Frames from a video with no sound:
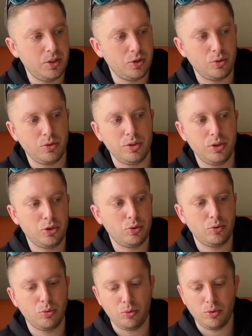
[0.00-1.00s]
Что один,
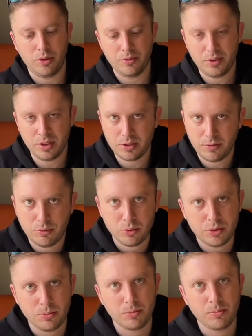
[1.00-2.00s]
что другой. Все со
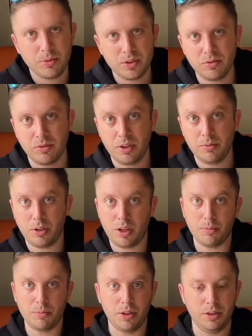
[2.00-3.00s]
вкусом своим,
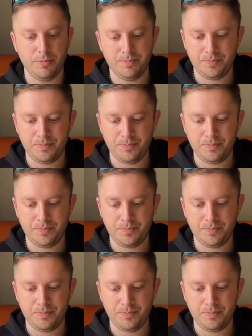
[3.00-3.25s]
каким надо.